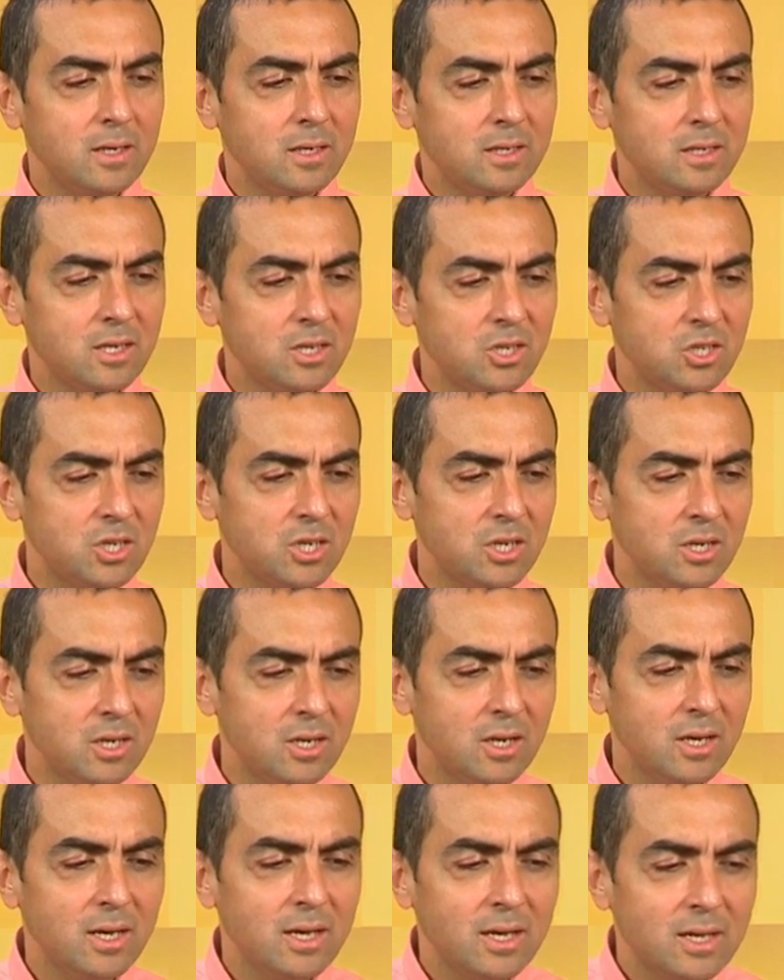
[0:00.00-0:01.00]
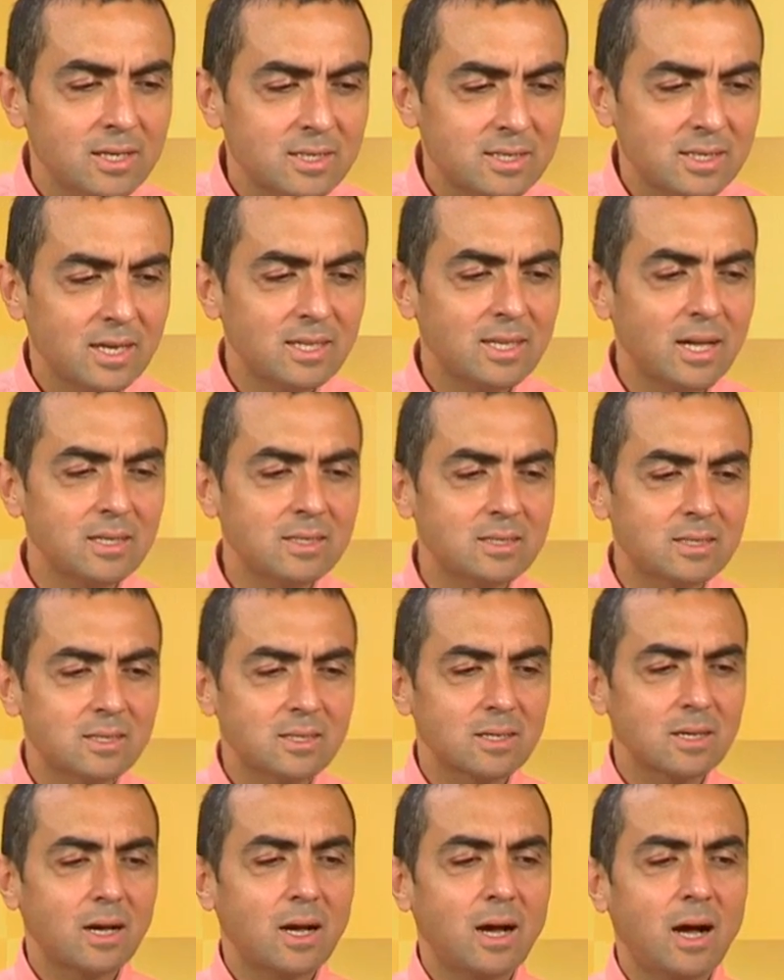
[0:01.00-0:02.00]
2. Sedat
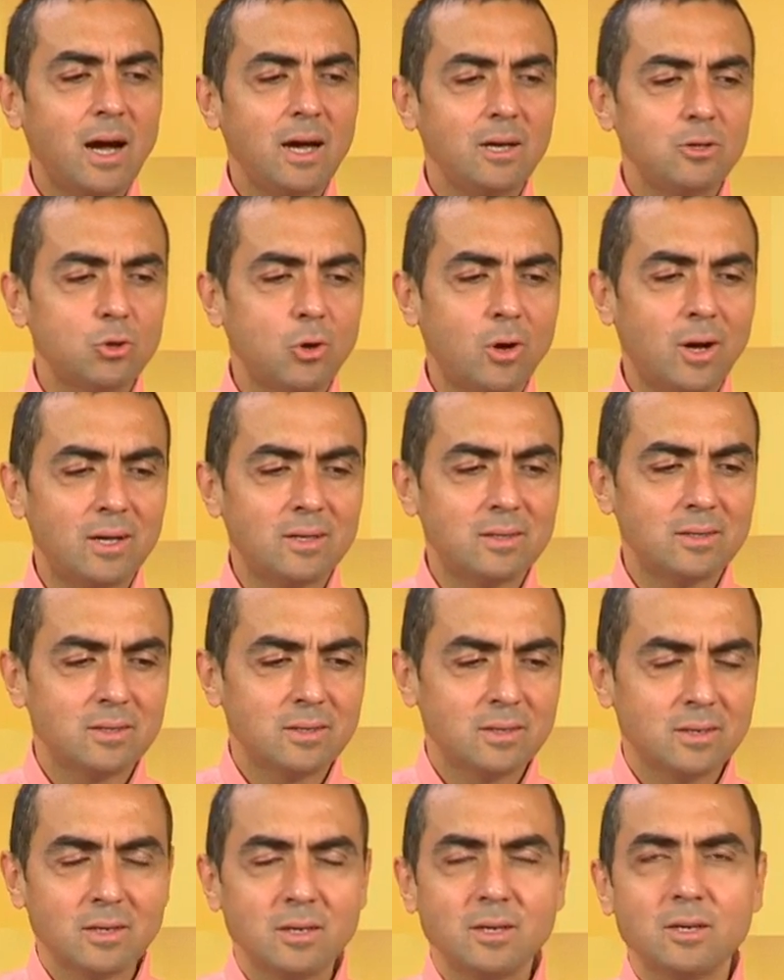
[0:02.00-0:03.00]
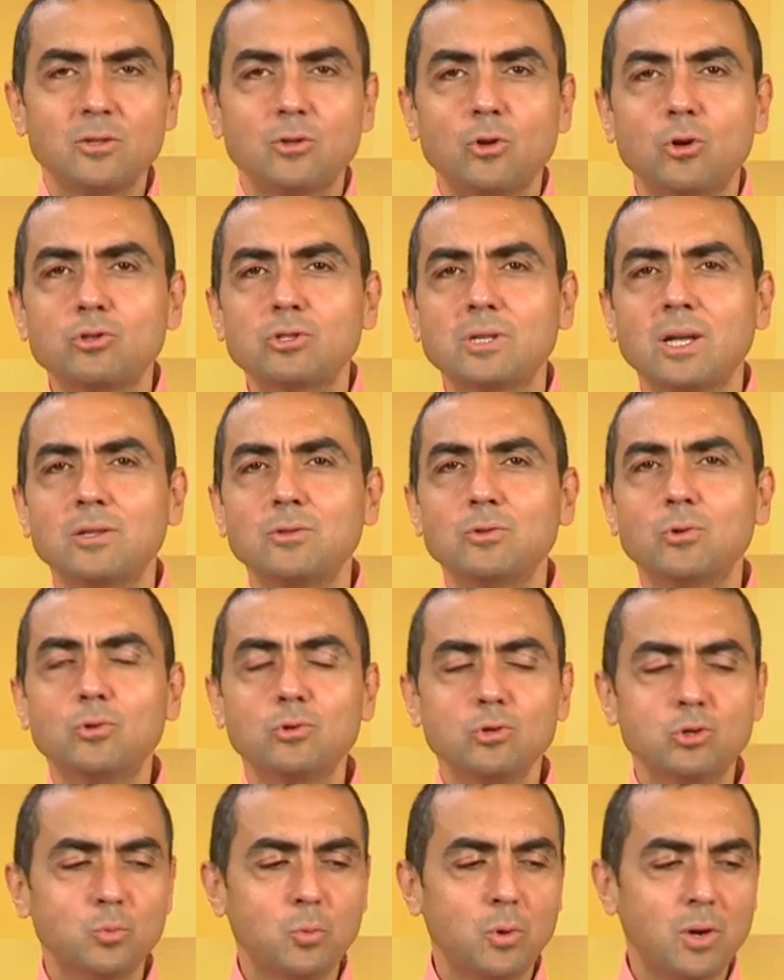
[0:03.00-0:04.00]
Aydoğan
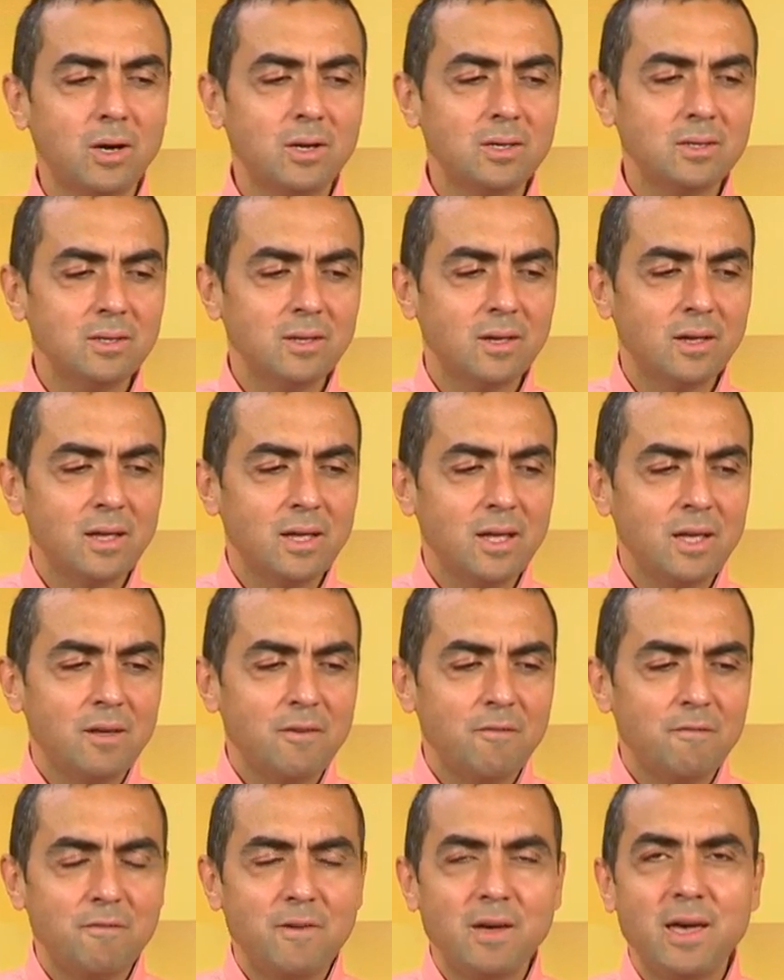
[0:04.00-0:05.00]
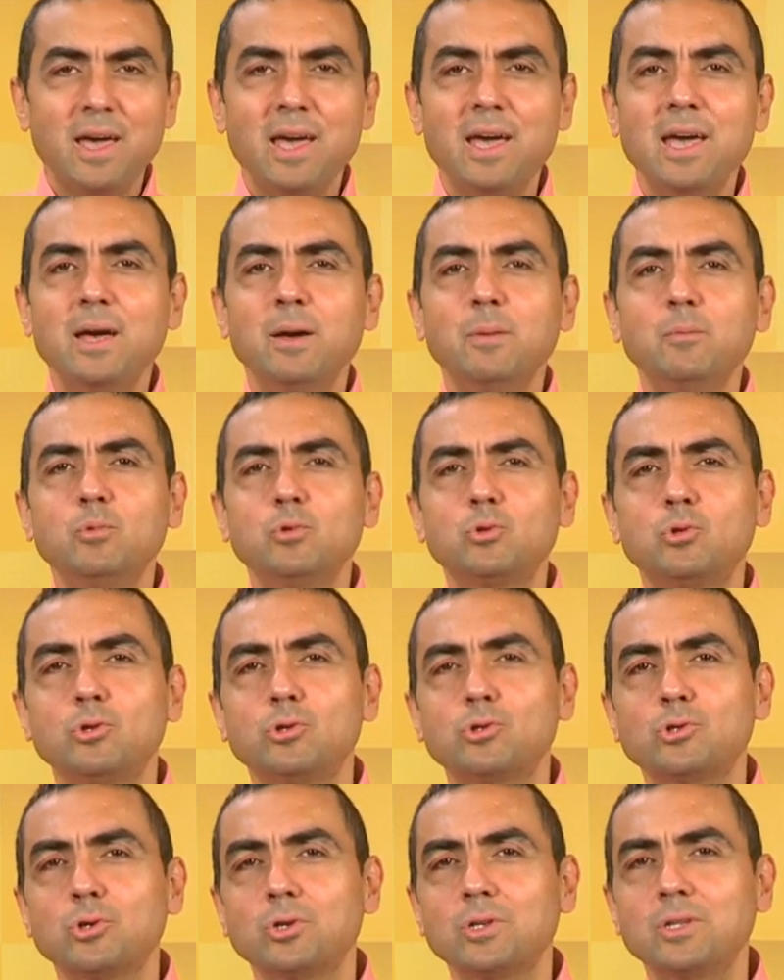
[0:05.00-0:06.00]
99 puan. Ve bu
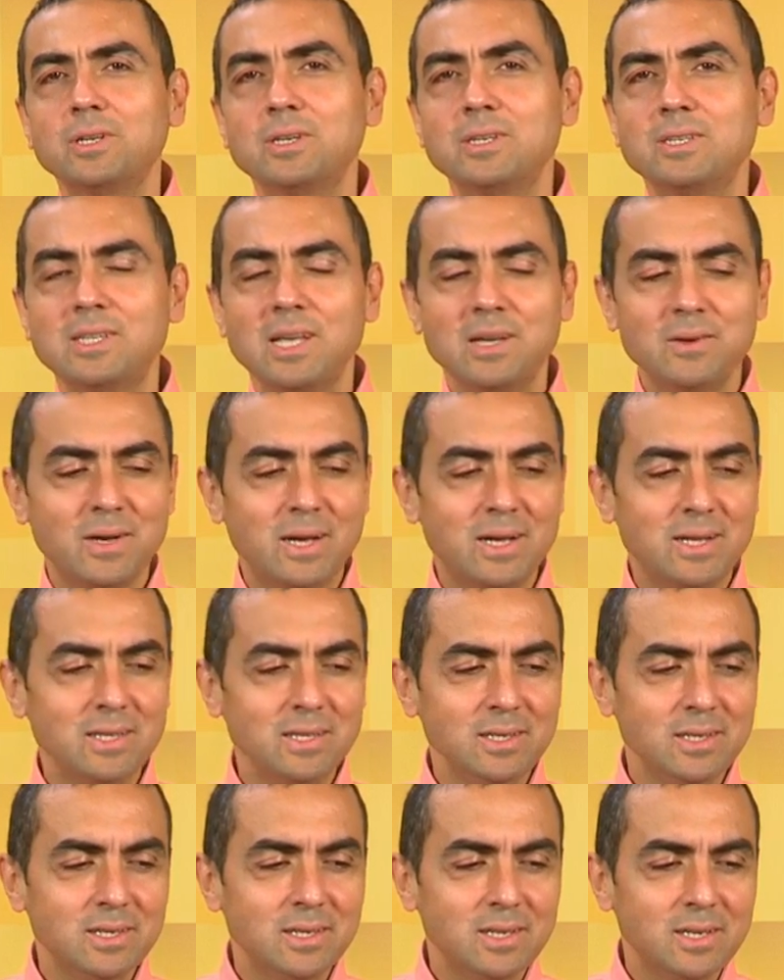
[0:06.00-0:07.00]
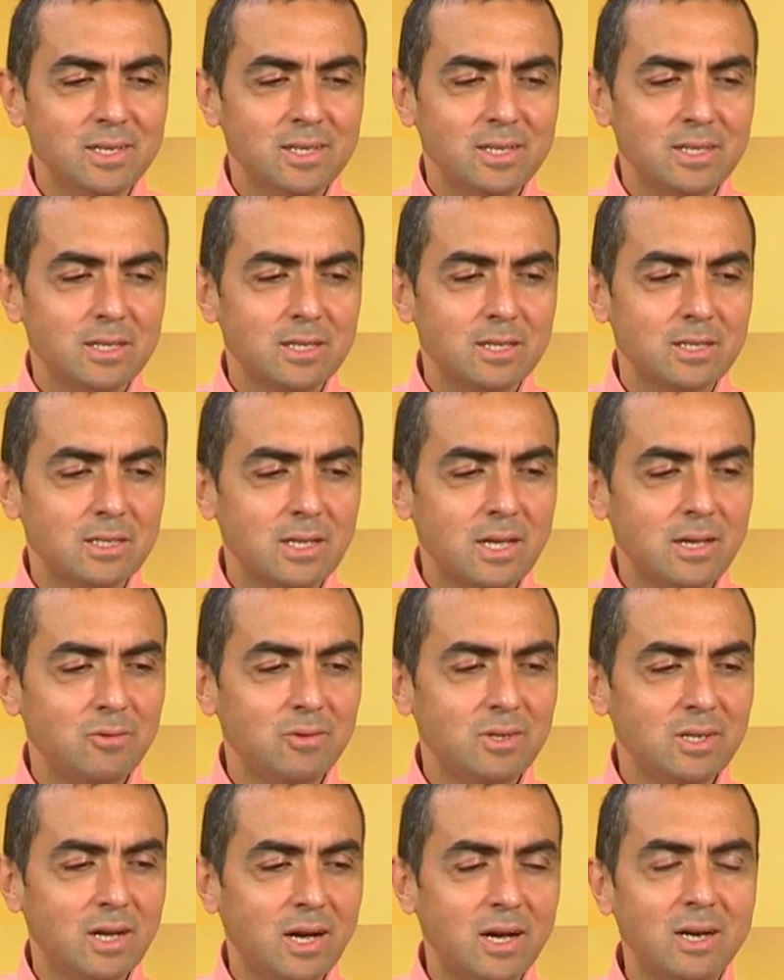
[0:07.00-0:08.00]
tür soruları seven
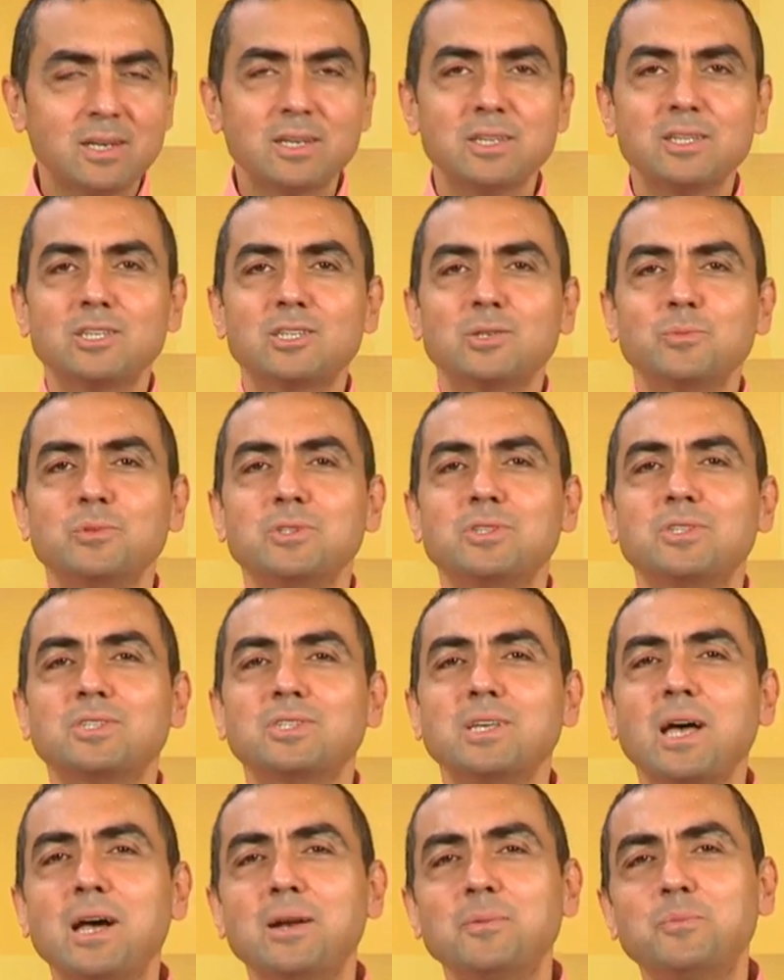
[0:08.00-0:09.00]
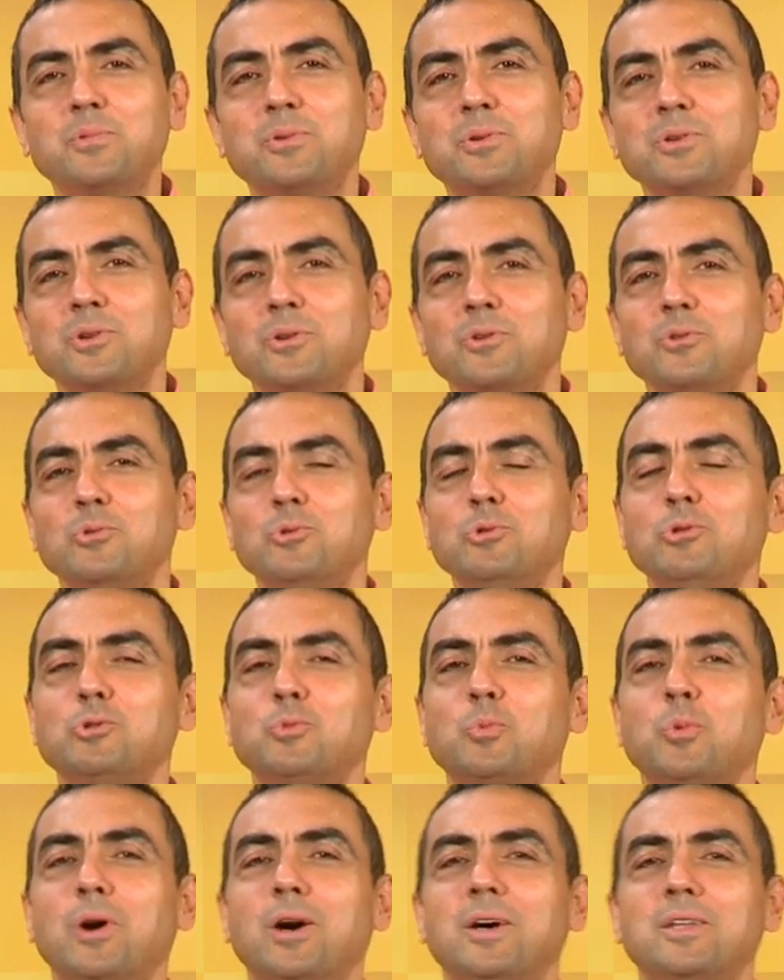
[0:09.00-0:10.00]
sevgili arkadaşımız Sarp
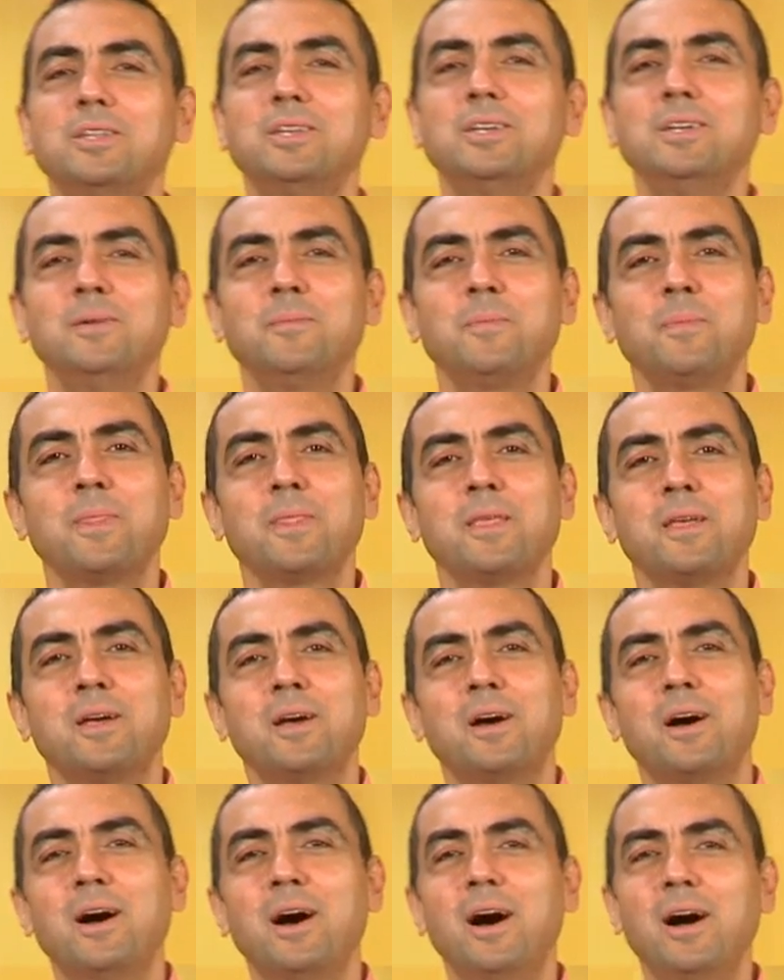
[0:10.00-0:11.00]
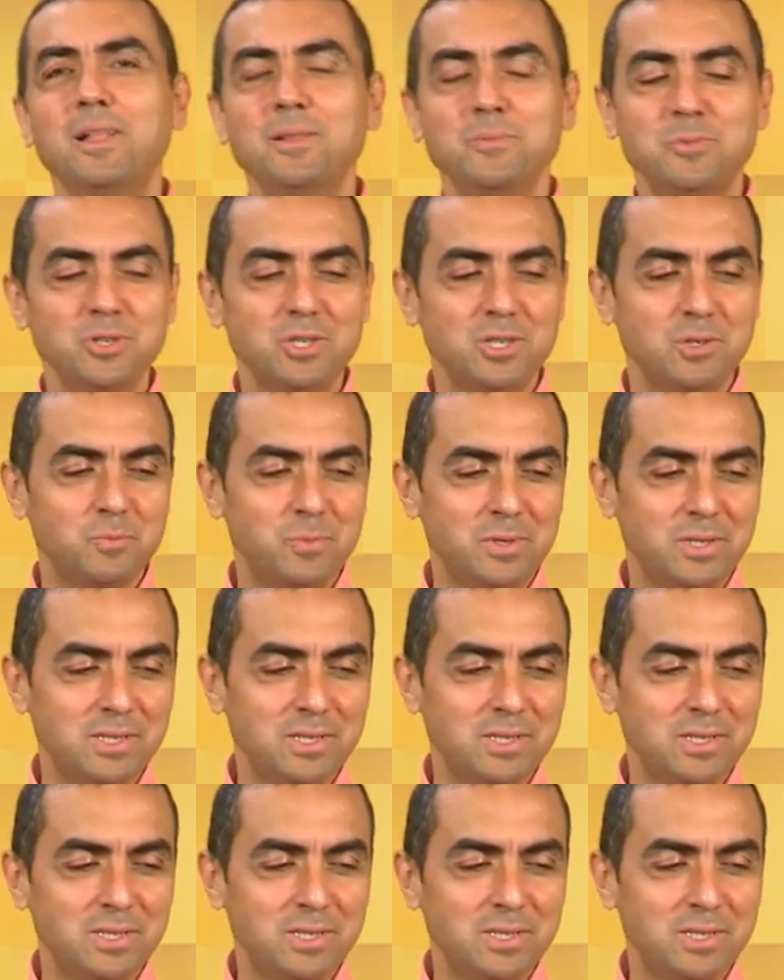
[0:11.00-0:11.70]
100 puanı almış